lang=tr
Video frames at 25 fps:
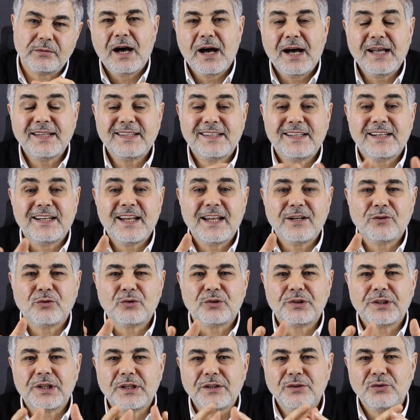Hadi lan
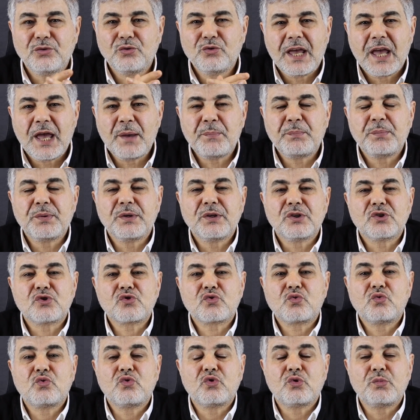oradan.
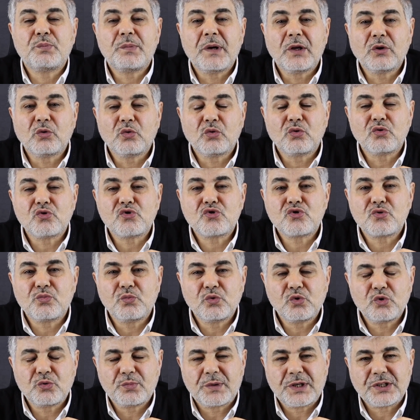Hepiniz kurban olun
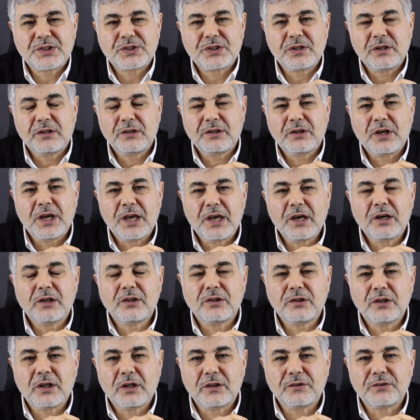Cumhurbaşkanı'nın
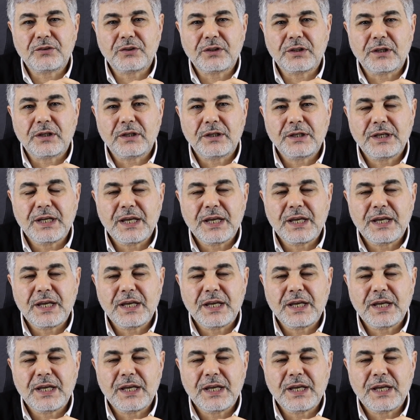ayağının altına.